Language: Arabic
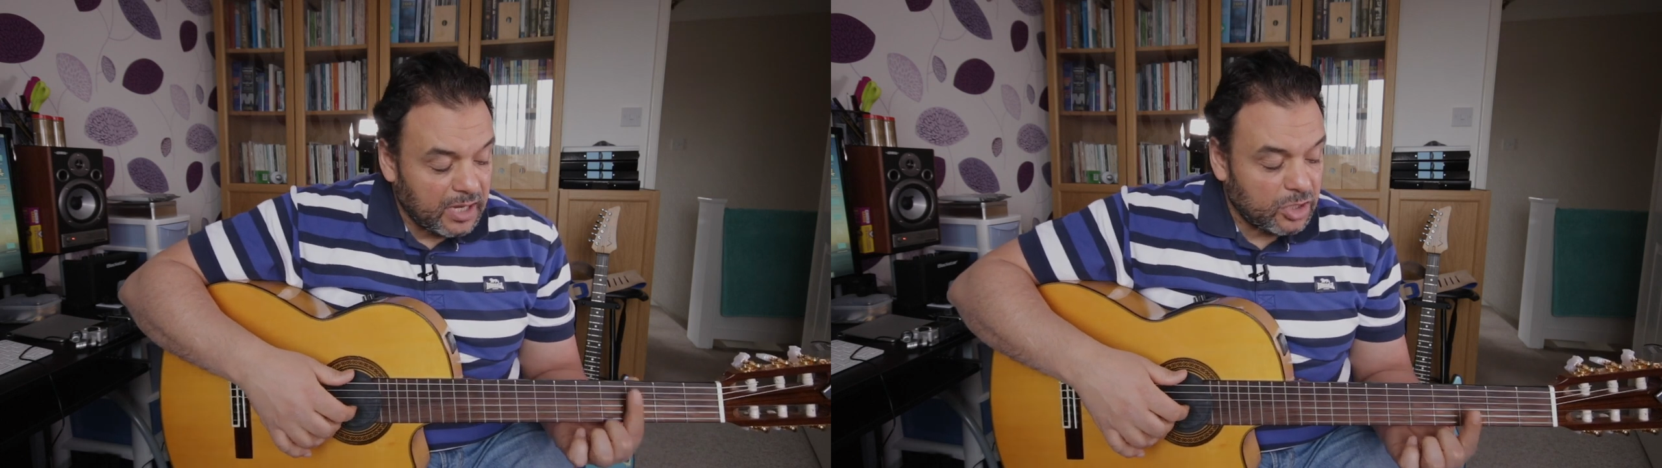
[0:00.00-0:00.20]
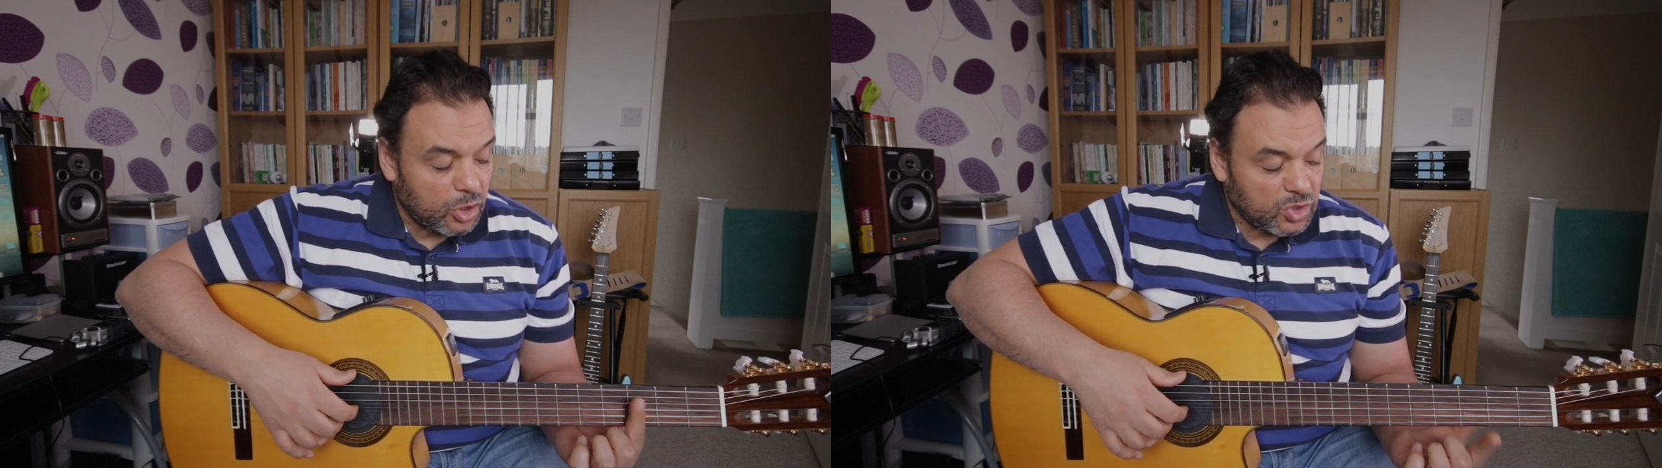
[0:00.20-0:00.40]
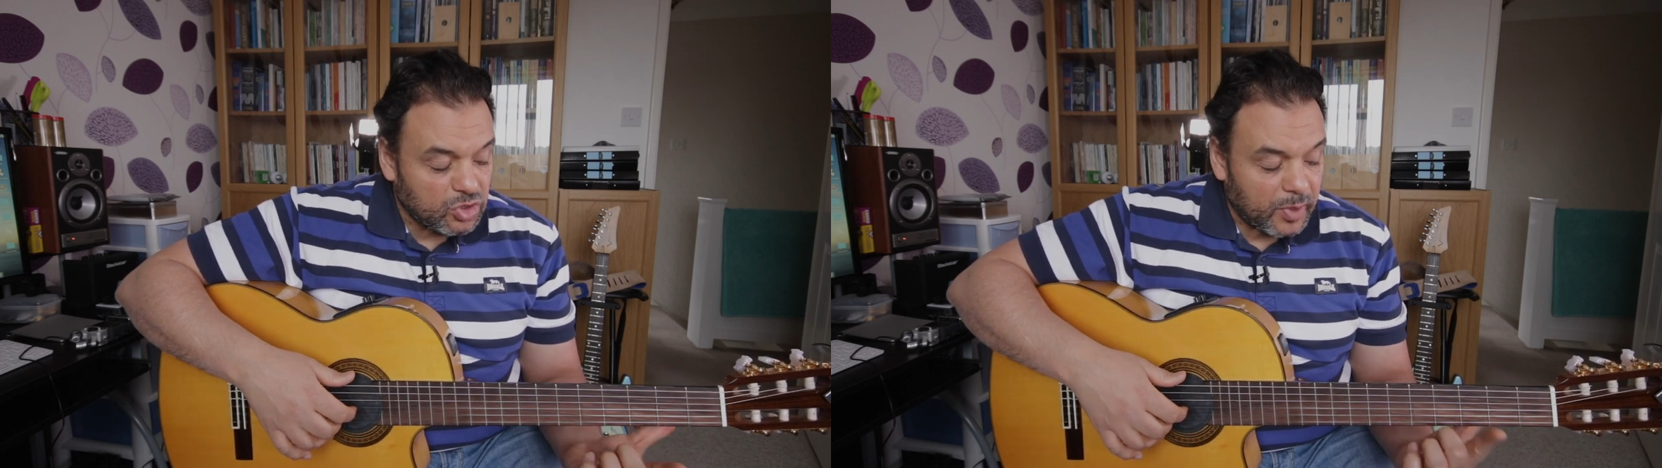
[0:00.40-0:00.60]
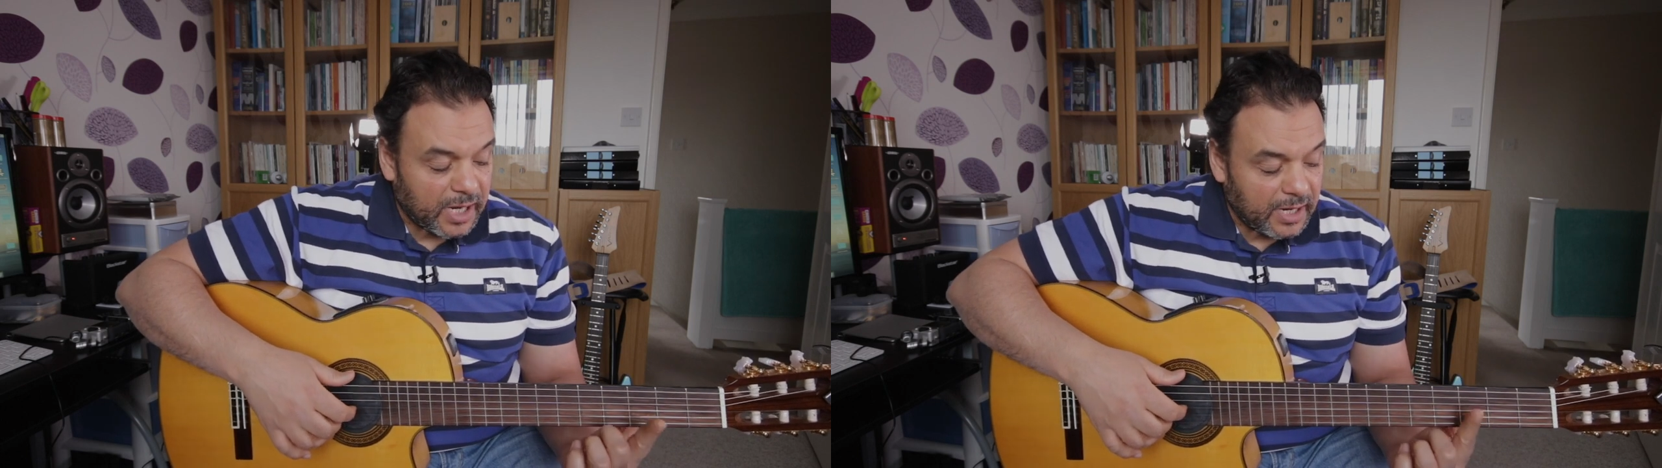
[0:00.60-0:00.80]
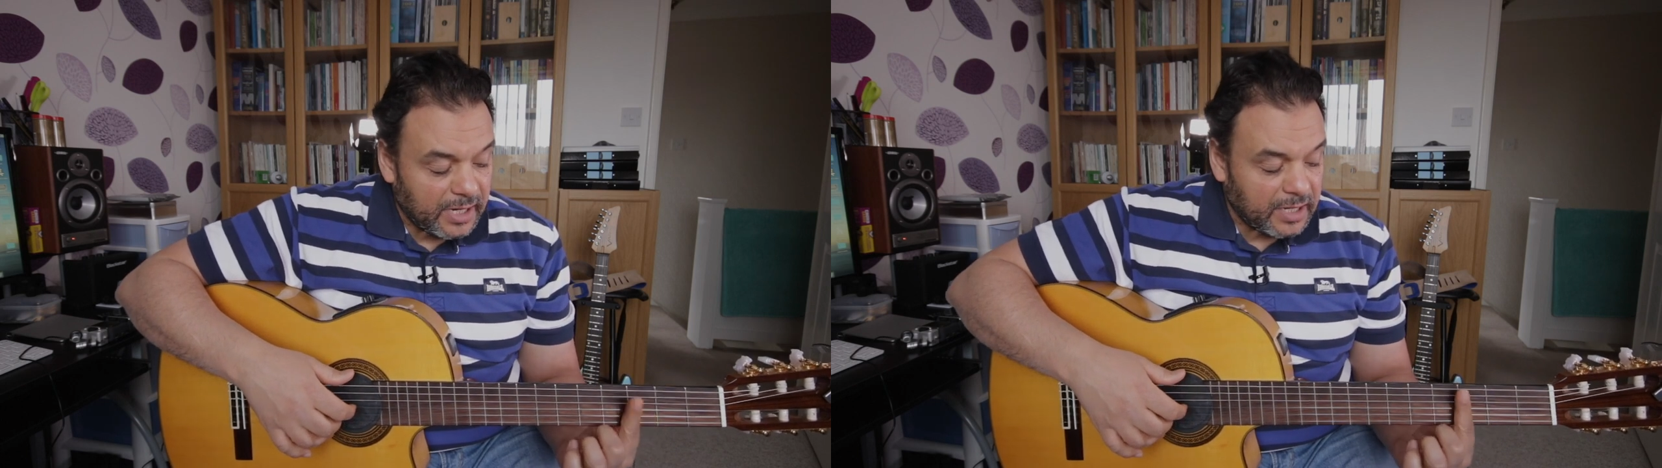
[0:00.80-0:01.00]
اللي هو
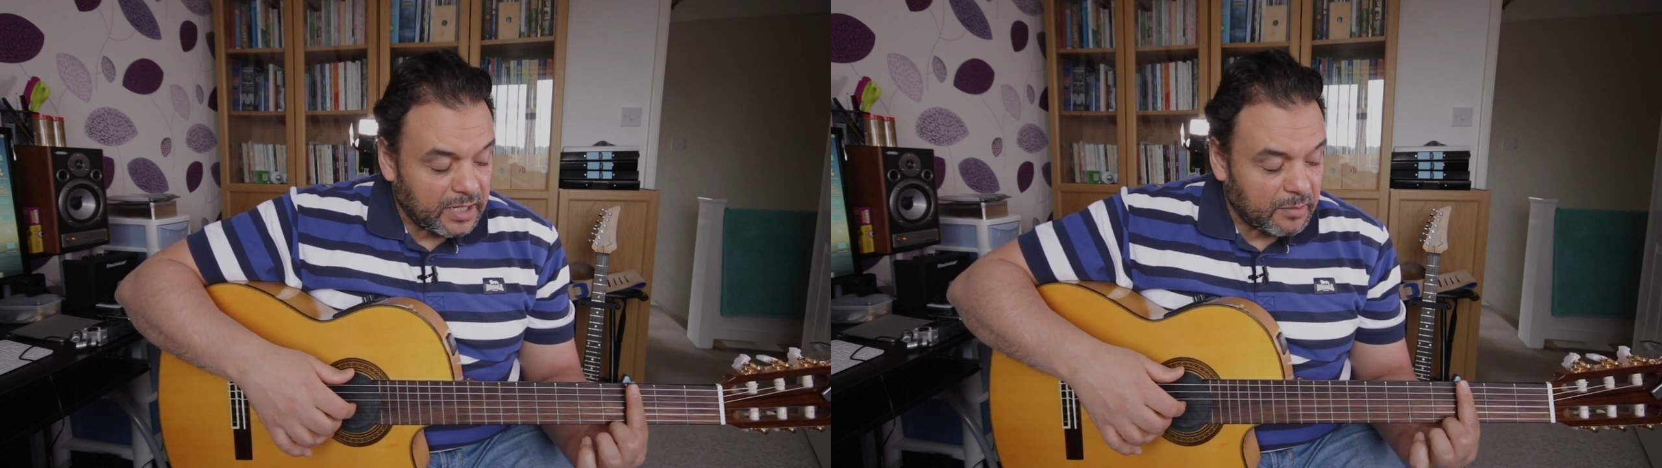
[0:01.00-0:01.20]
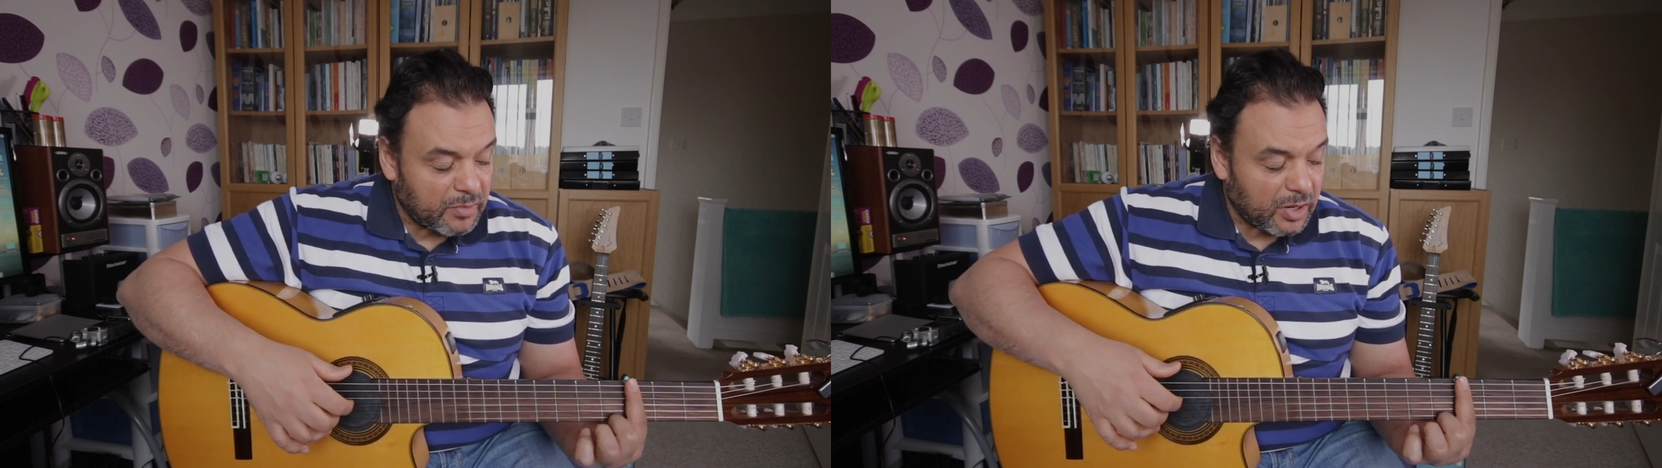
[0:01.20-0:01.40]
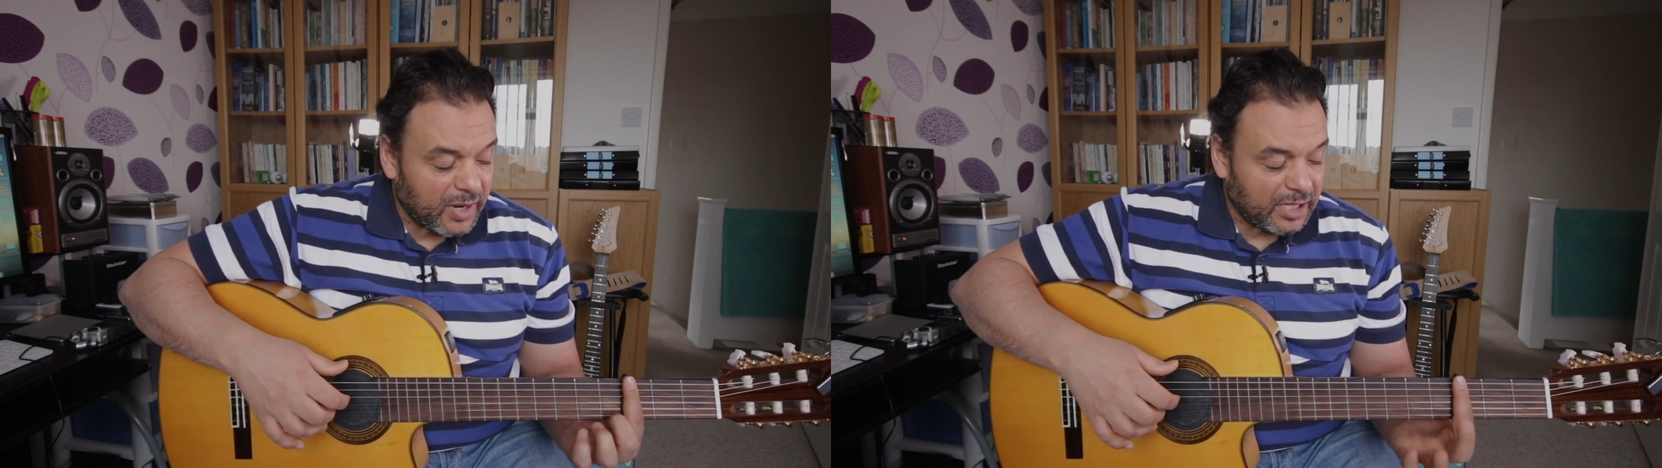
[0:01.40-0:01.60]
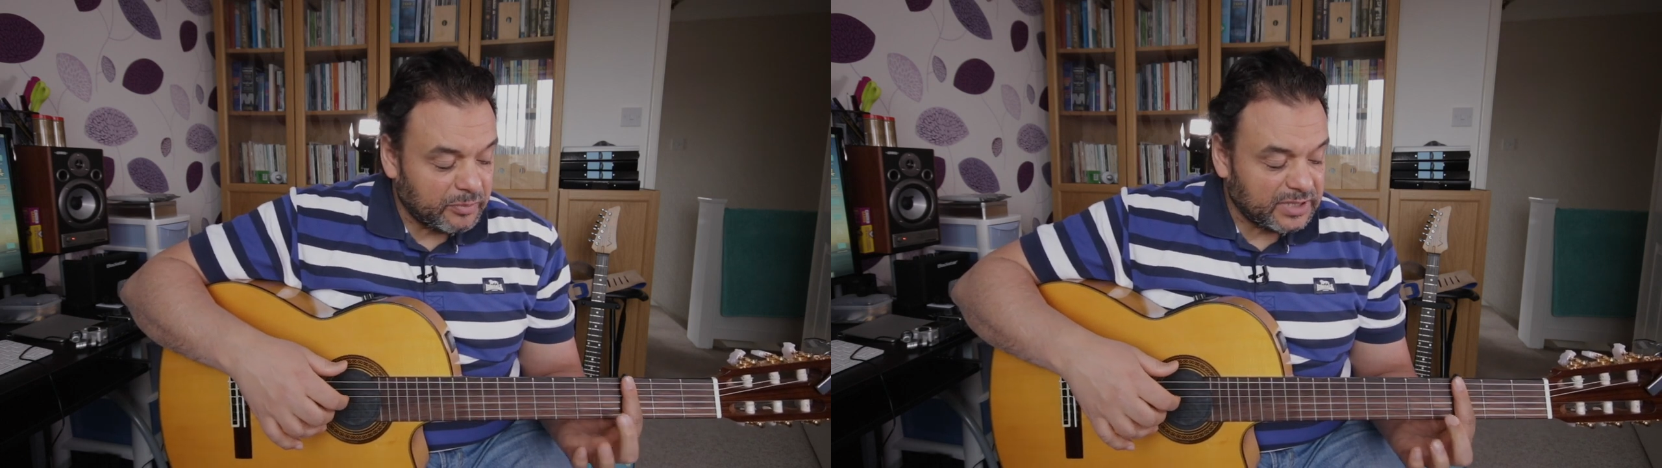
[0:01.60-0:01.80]
صباع النمره واحد